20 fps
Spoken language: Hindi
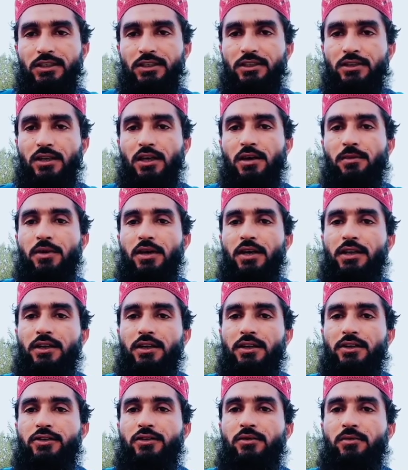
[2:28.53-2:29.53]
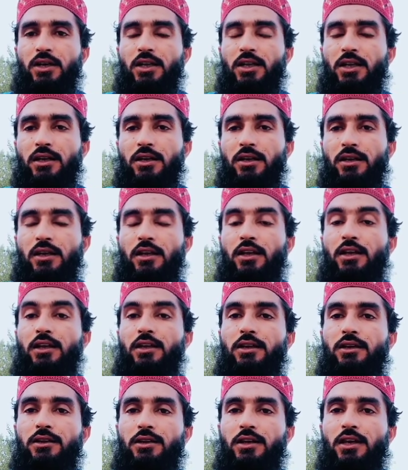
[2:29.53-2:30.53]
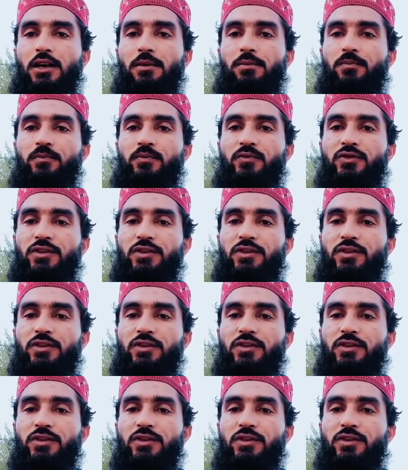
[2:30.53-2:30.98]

इसका पानी का इस्तेमाल करना ये आप